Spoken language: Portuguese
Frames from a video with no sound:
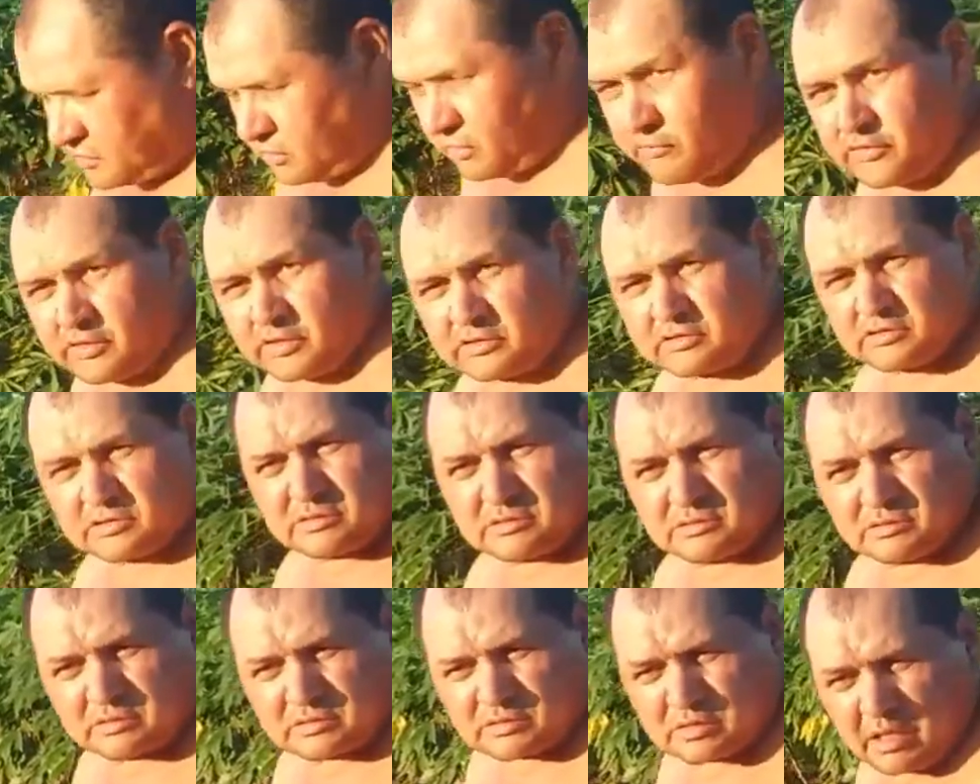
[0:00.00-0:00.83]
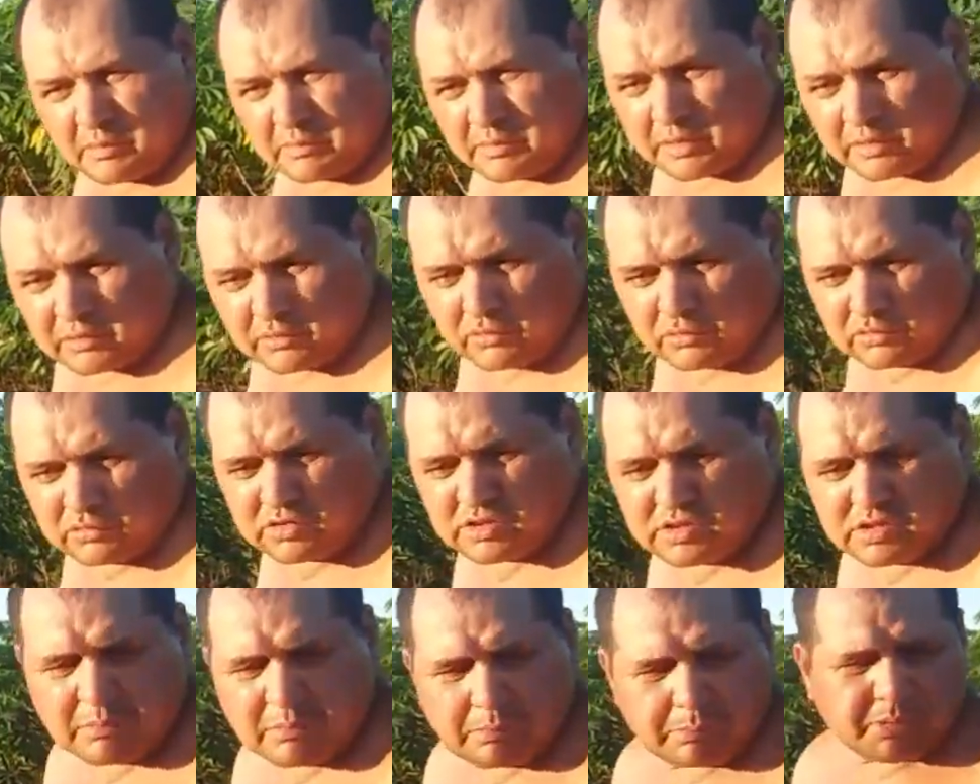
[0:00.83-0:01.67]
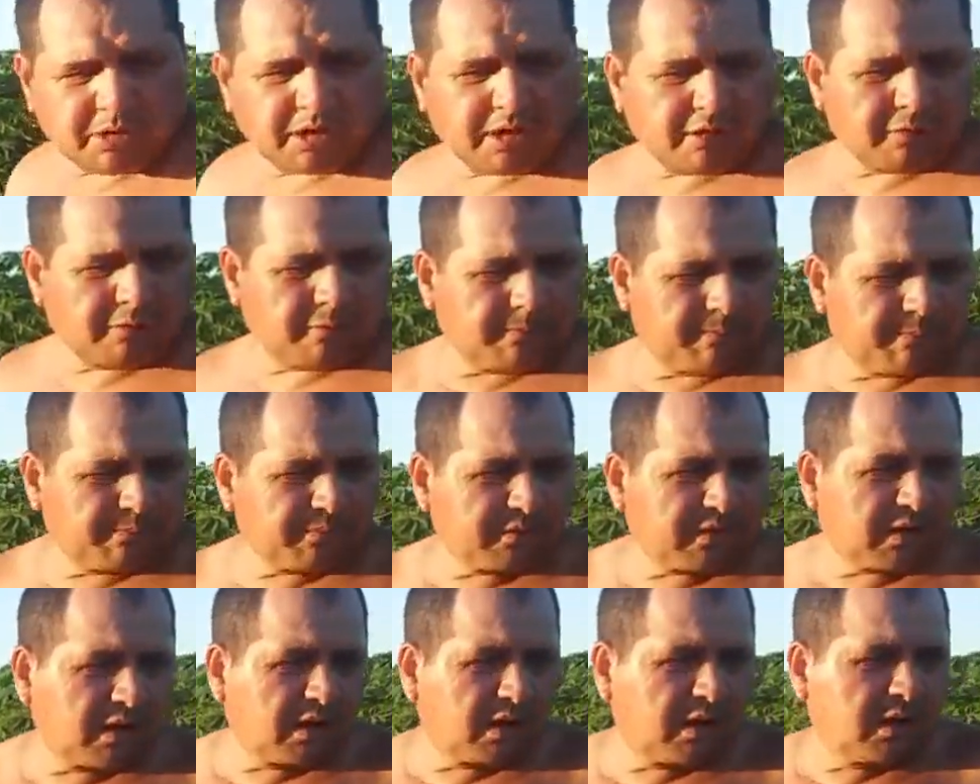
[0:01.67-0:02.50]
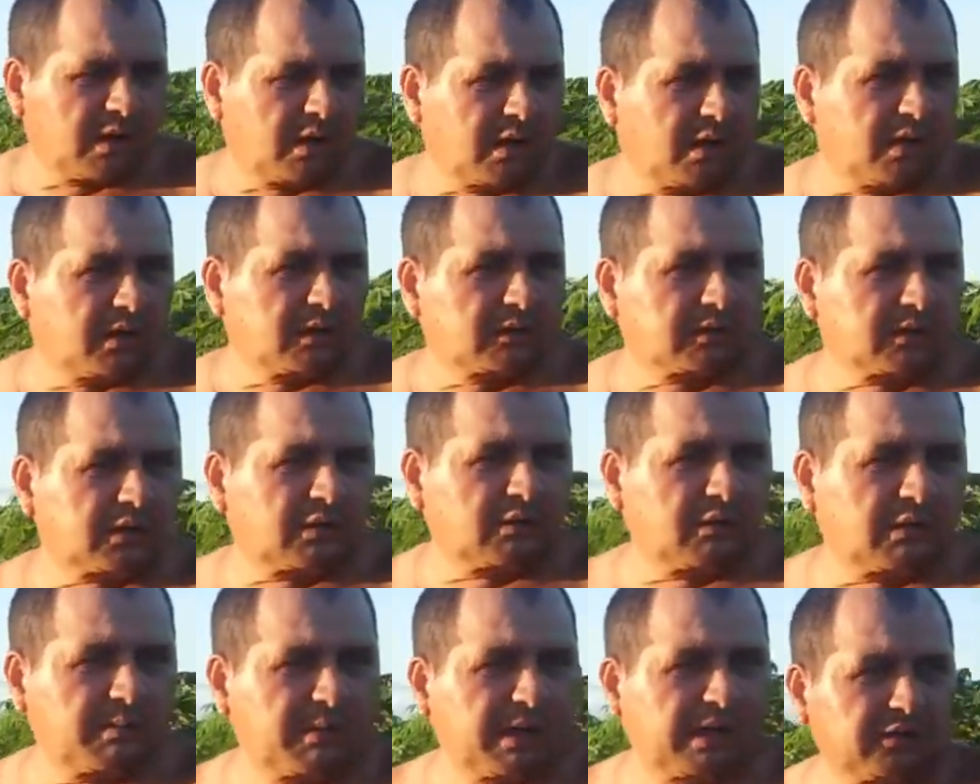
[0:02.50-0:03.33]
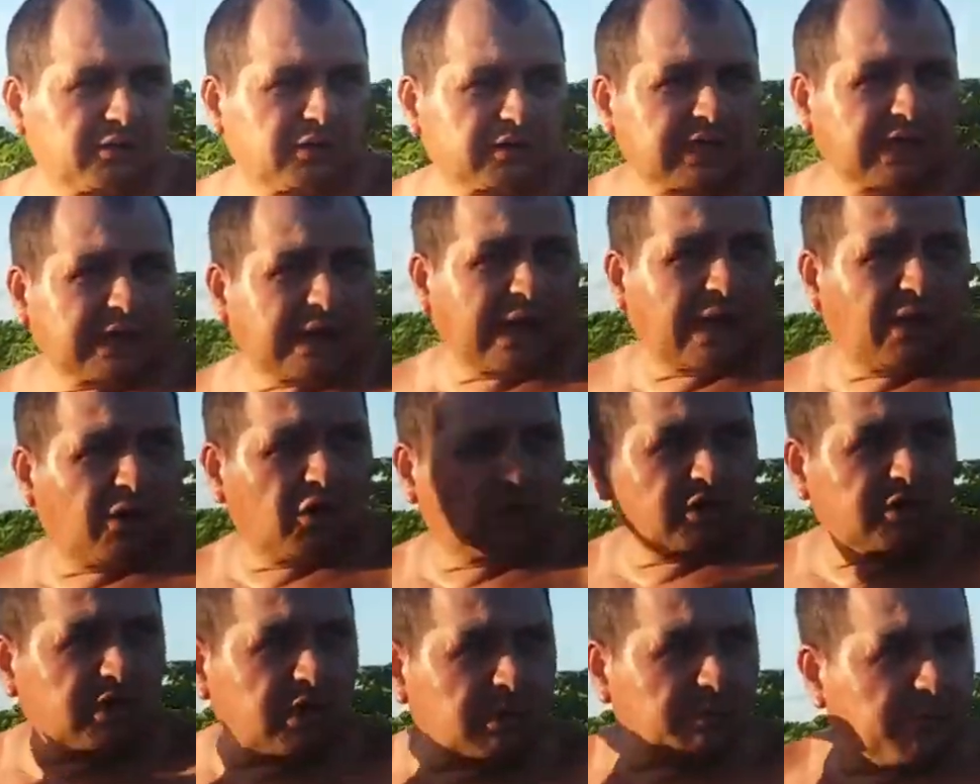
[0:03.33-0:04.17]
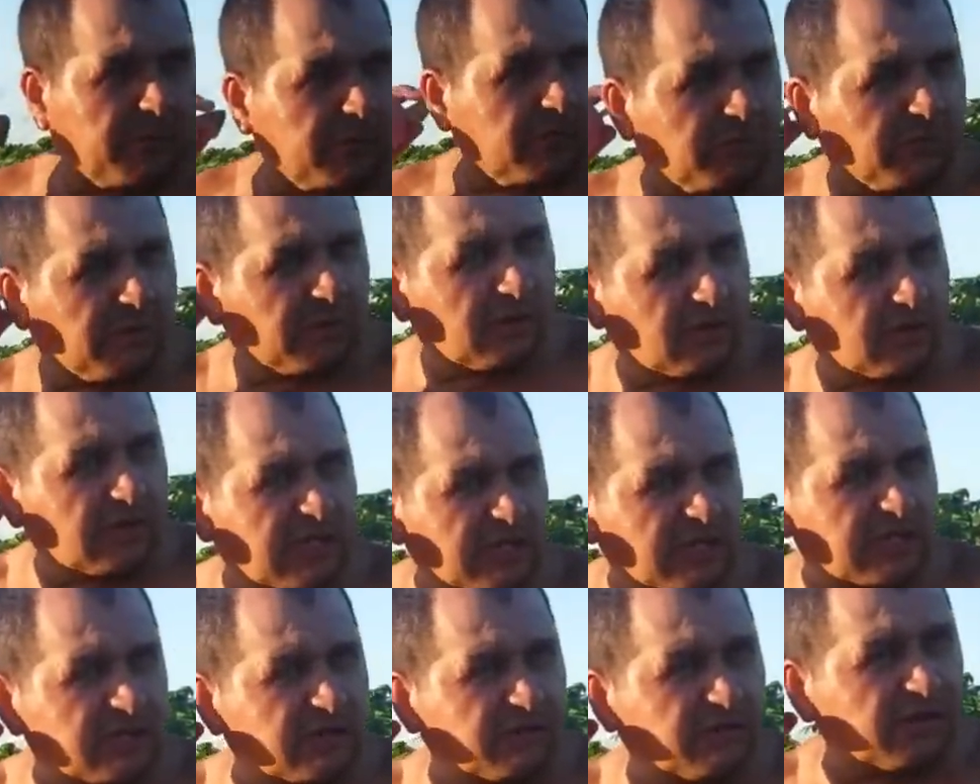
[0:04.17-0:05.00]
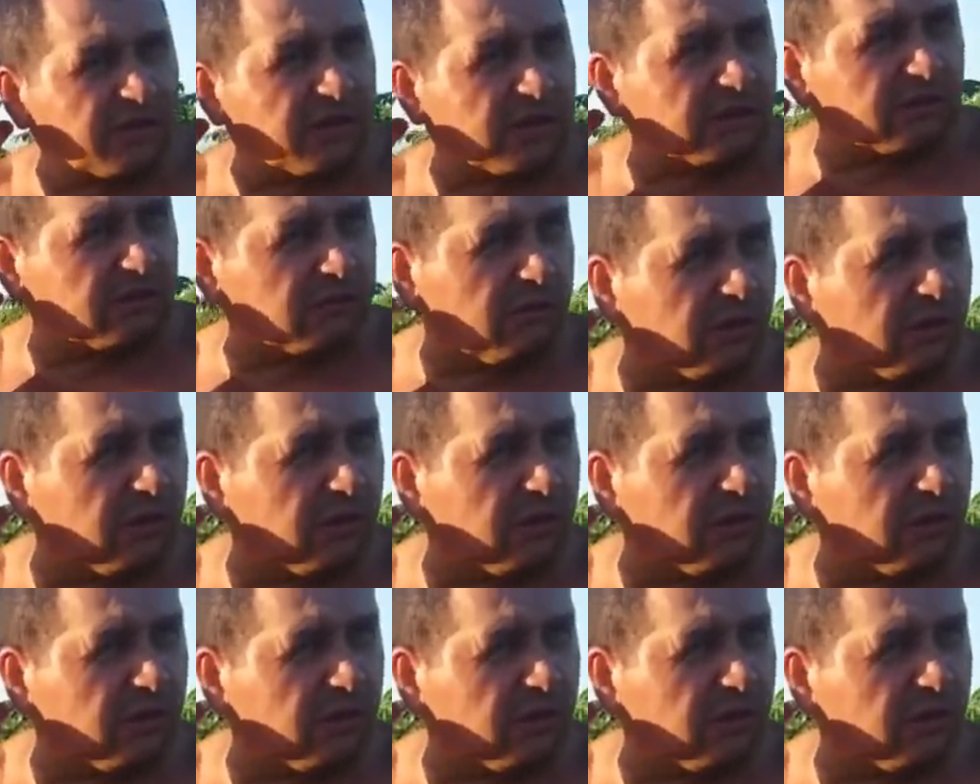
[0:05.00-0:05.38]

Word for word: sofrendo também com o desemprego. Então é melhor estar tá na roça, que pelo menos está se virando